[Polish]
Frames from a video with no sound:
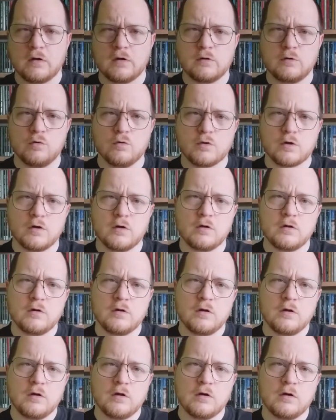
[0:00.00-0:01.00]
który
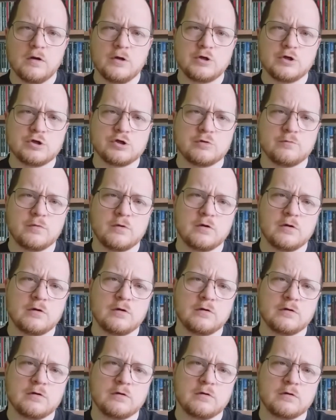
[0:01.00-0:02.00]
liczy sobie
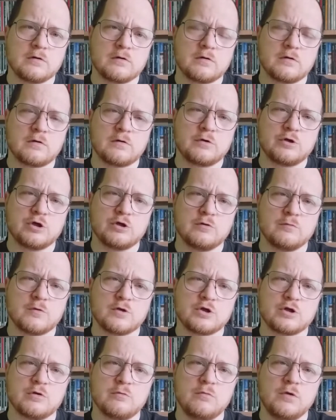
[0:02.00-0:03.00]
17 e,